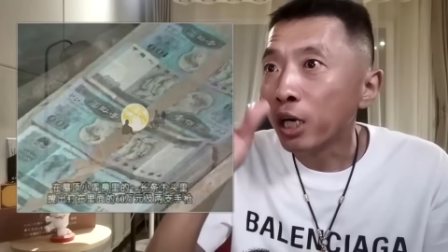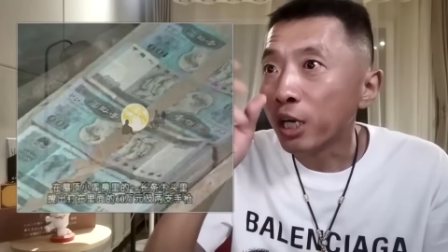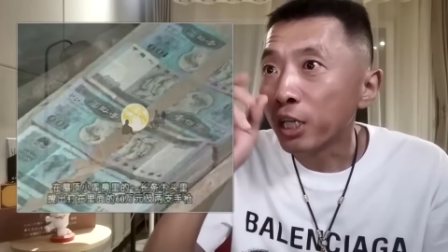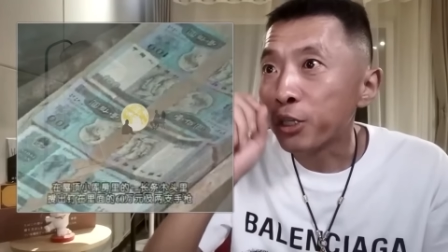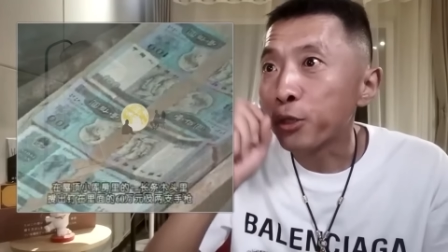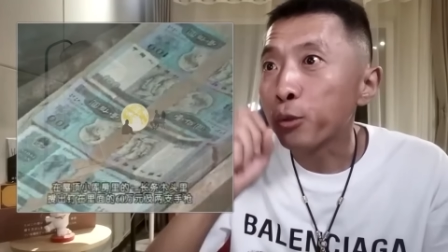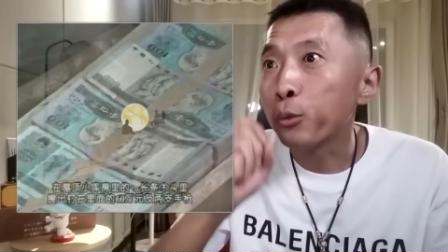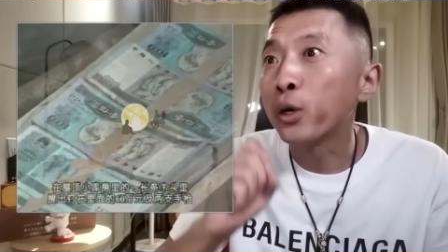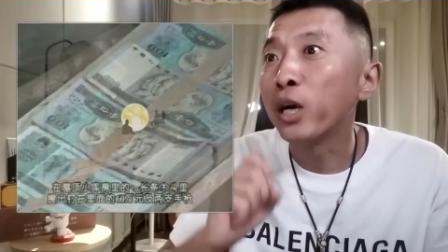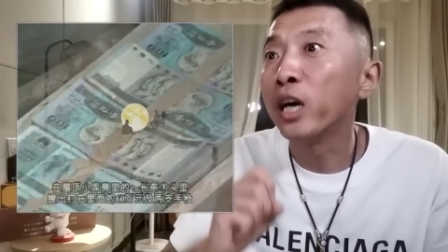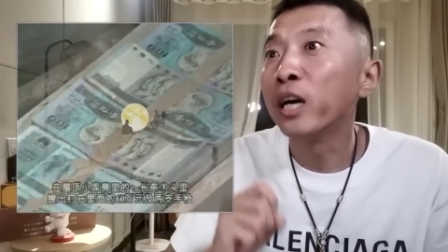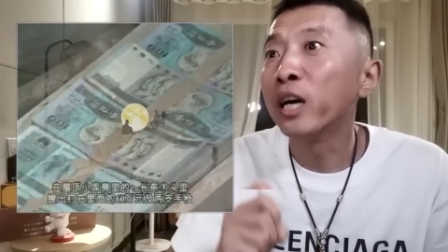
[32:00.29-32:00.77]

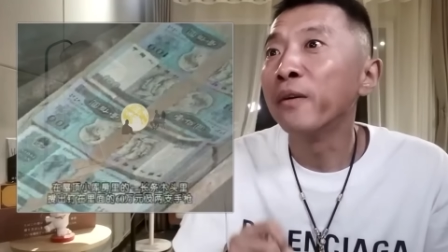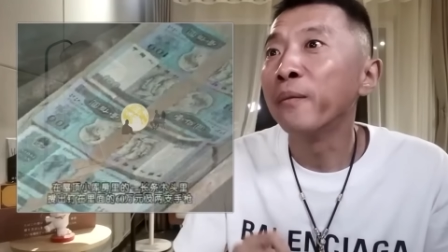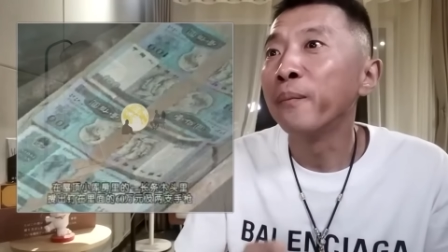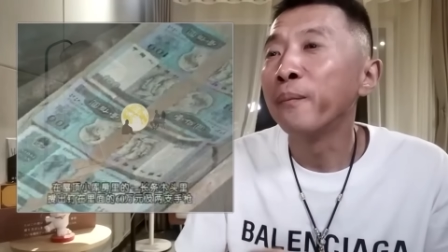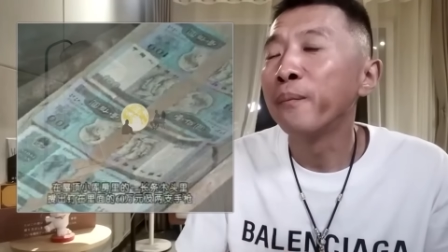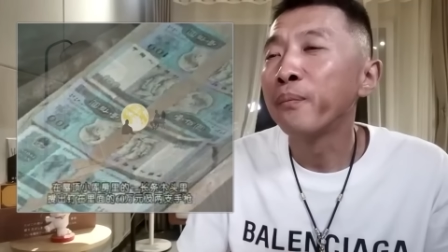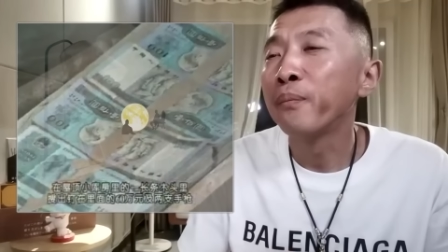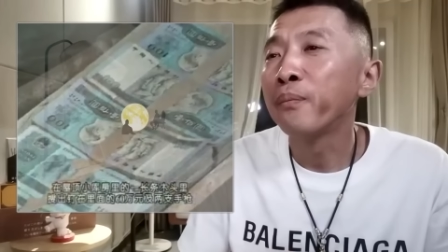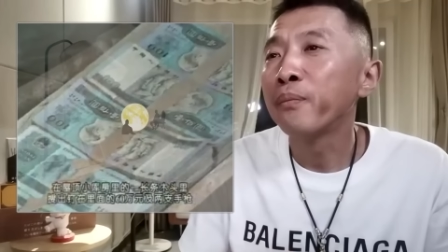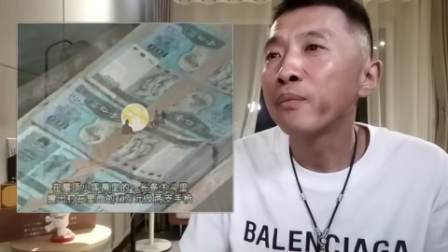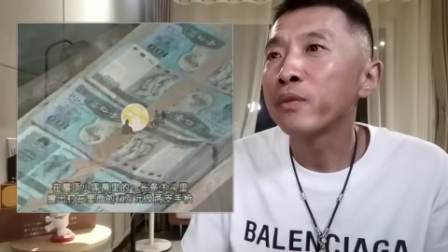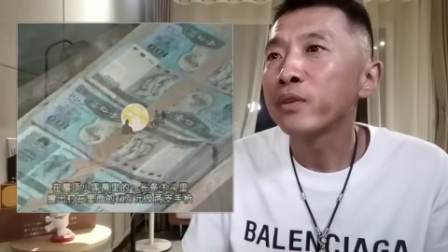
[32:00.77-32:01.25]
九个，
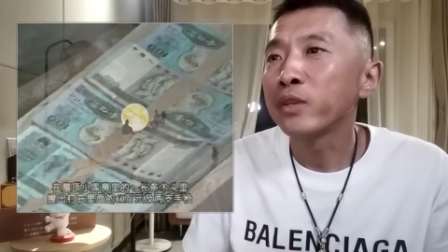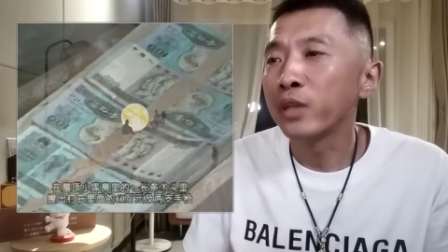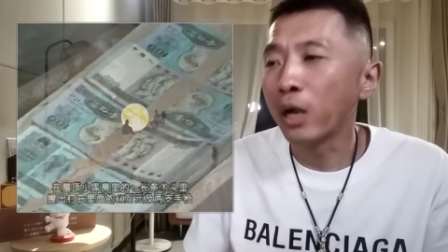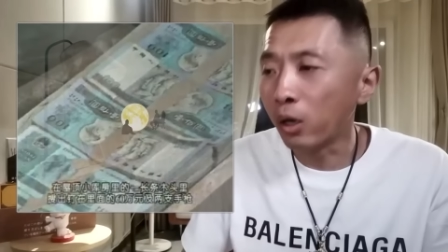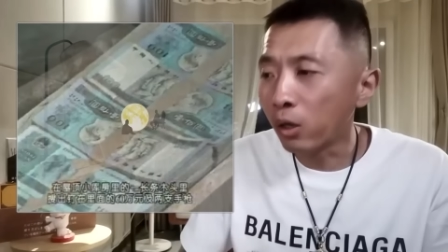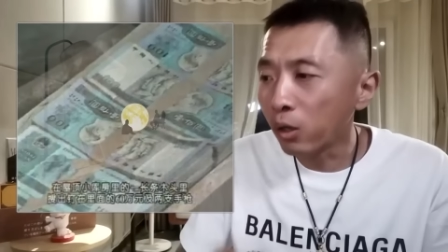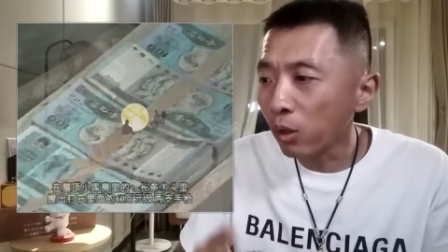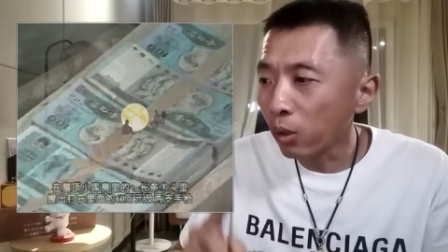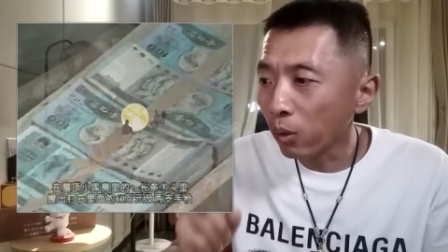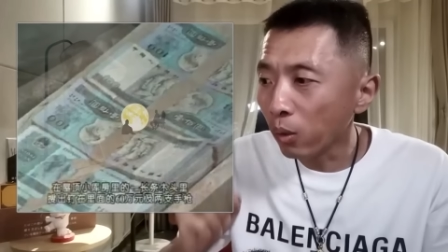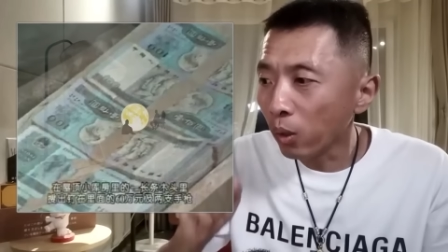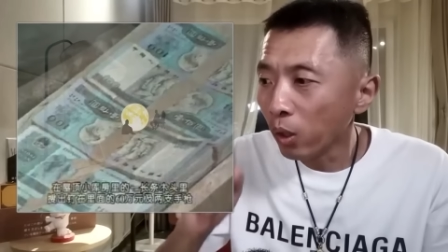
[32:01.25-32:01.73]
然
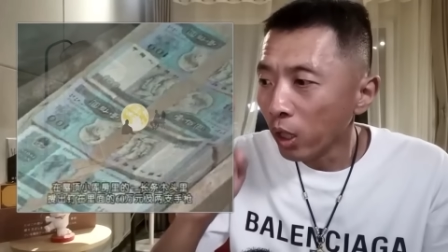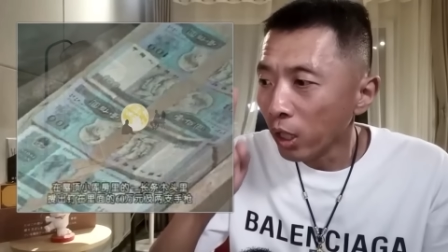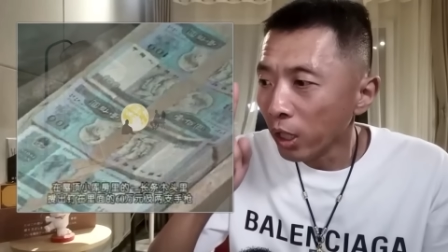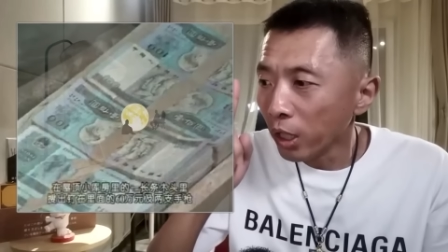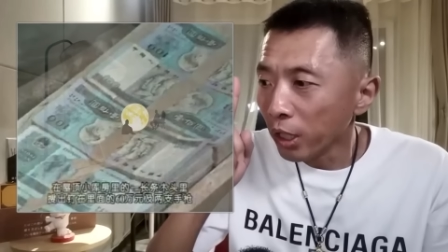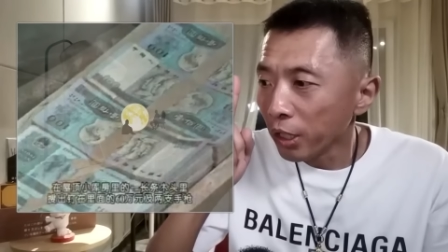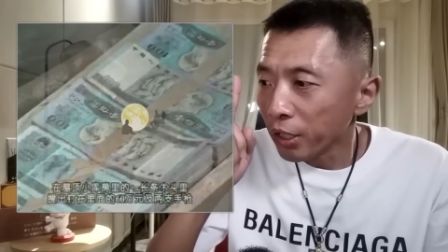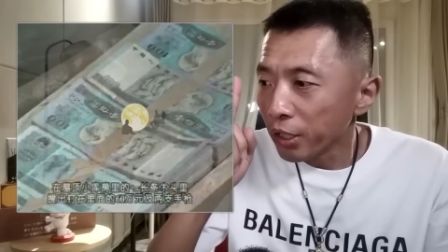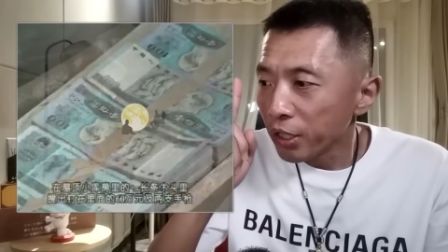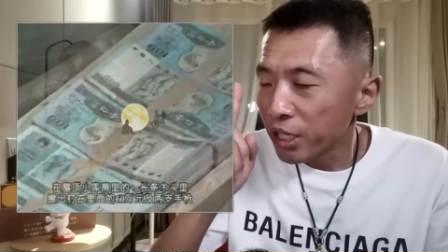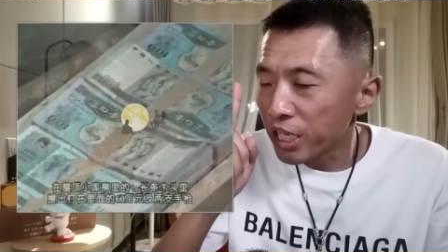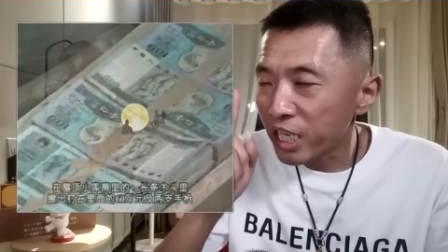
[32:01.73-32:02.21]
后
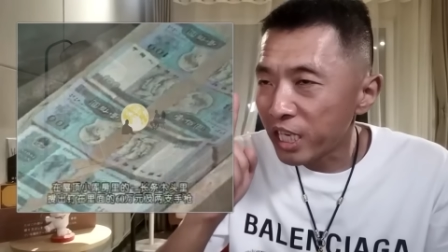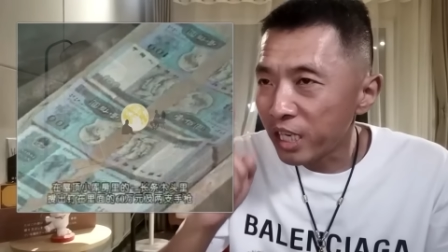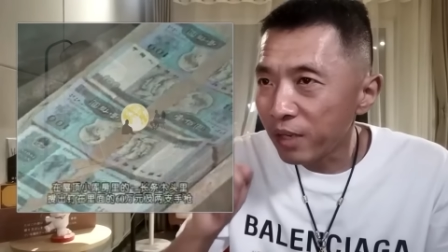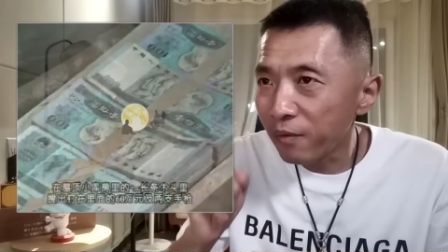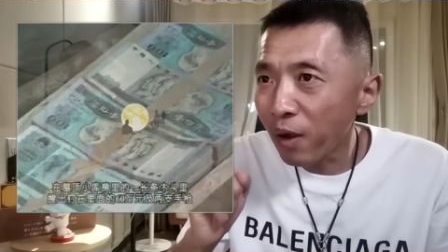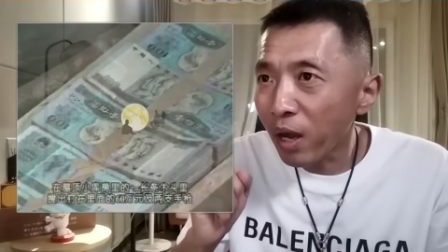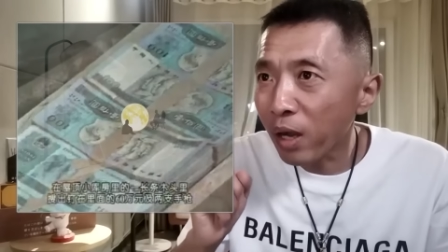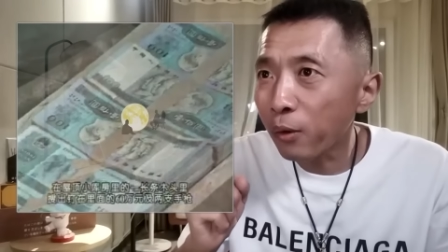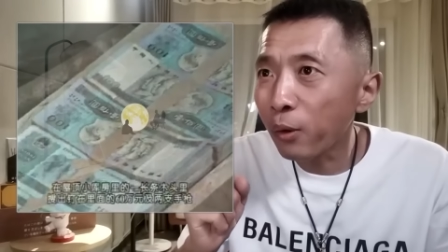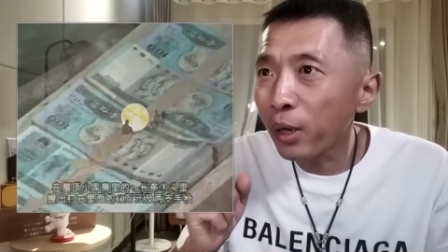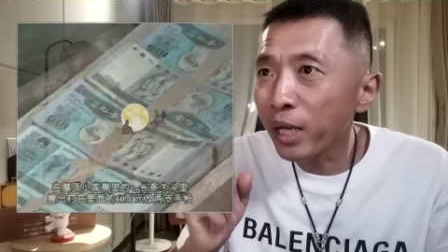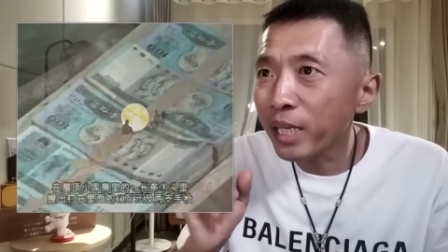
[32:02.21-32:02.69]
一
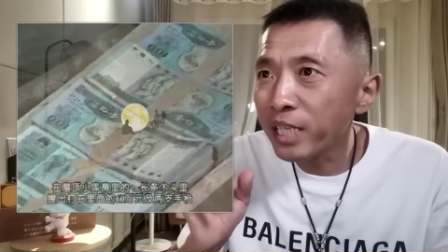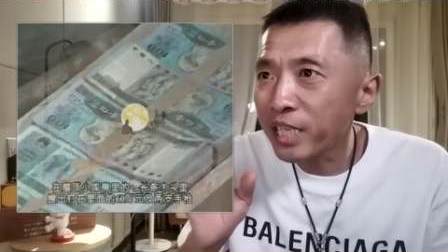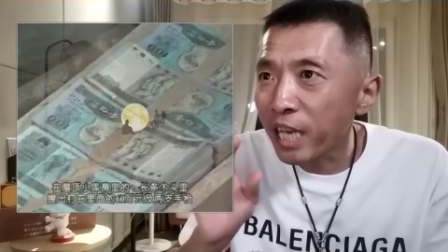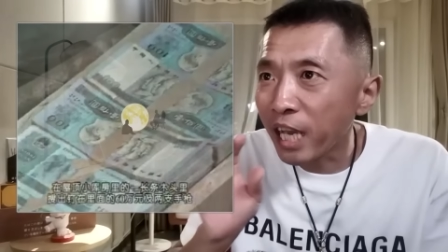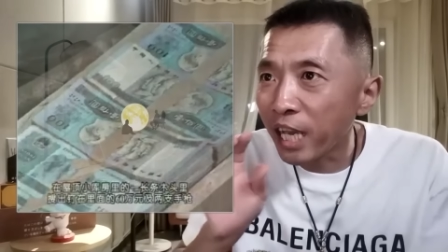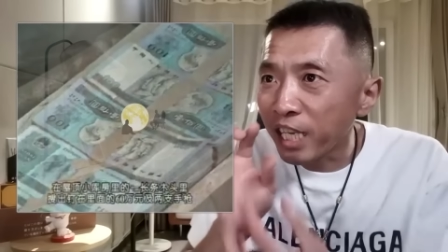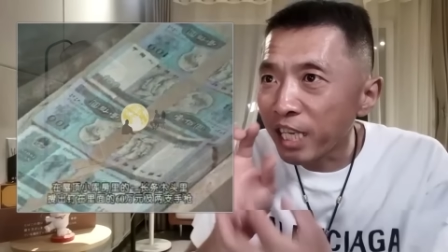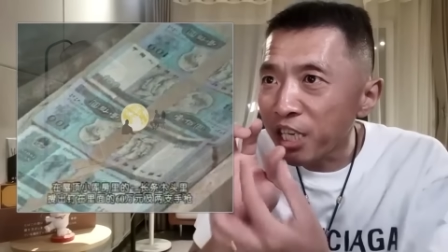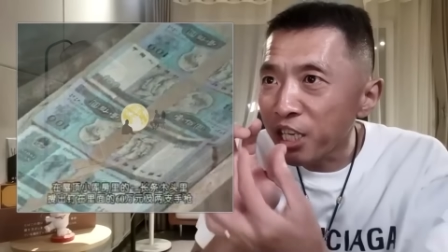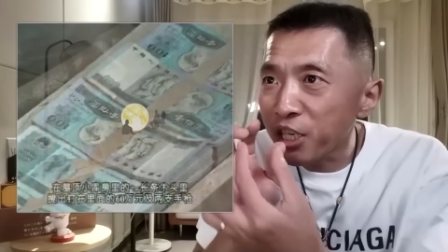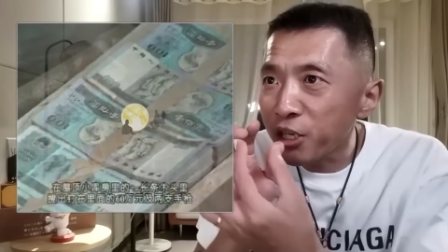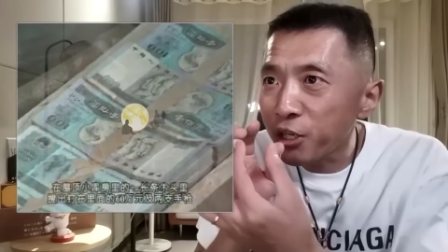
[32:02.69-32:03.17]
万块
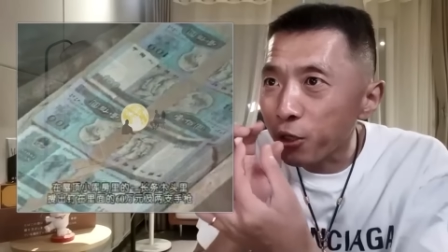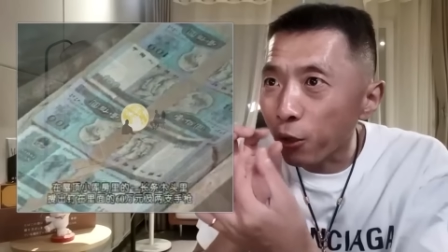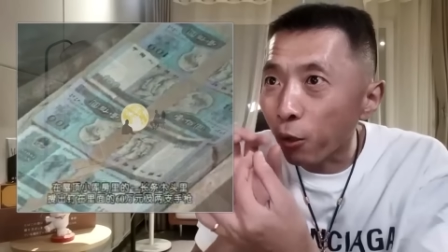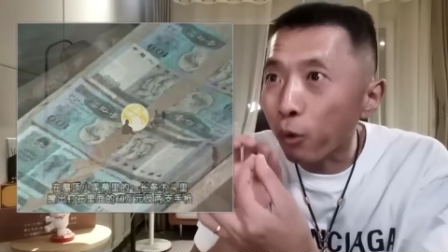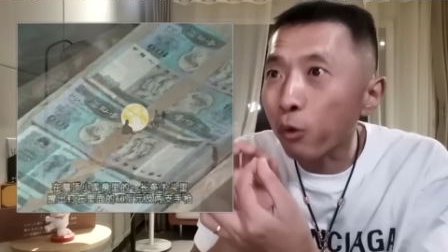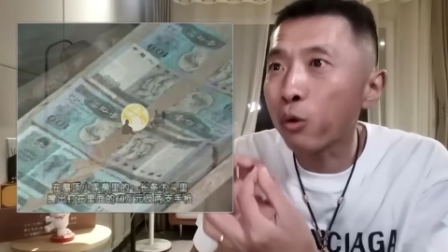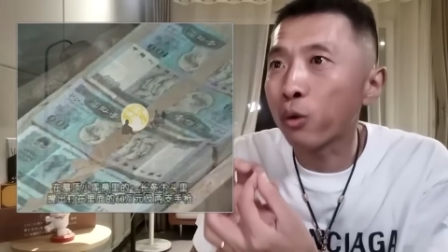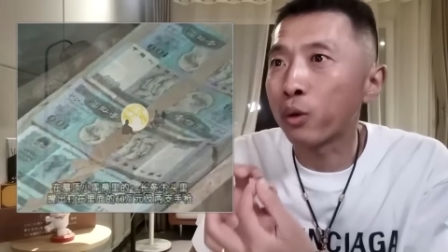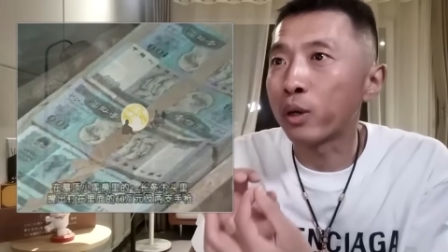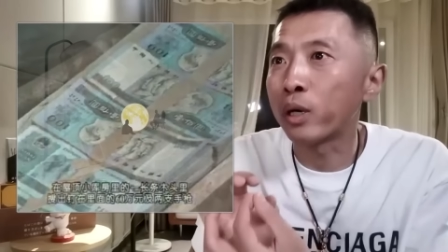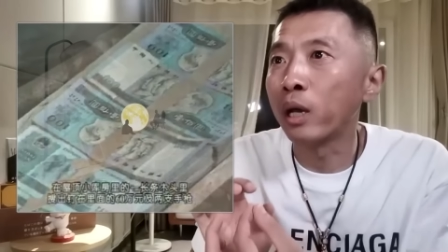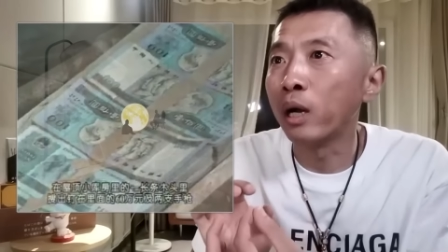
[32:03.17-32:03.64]
钱一小
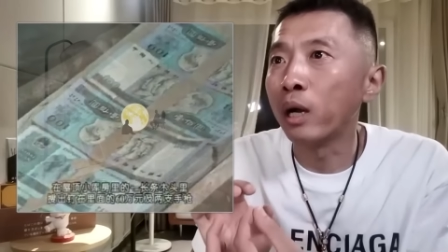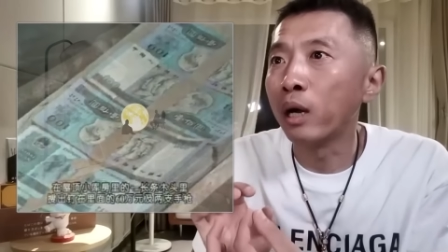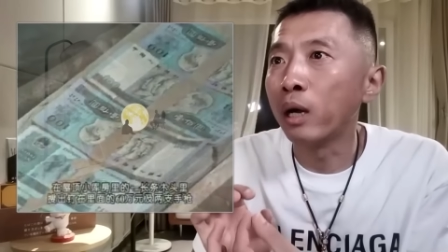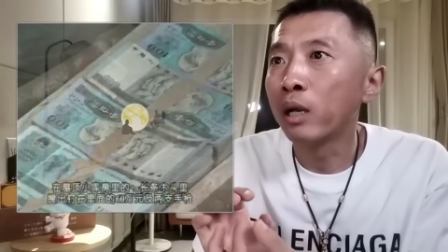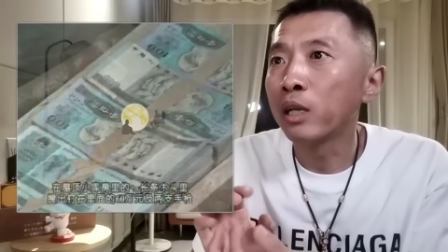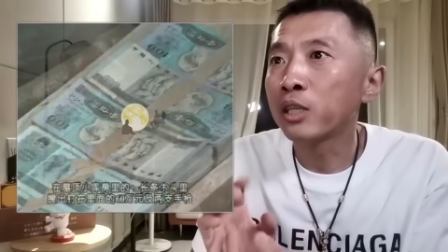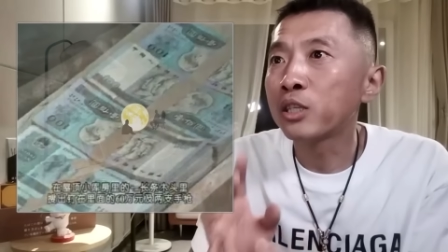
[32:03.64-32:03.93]
捆的，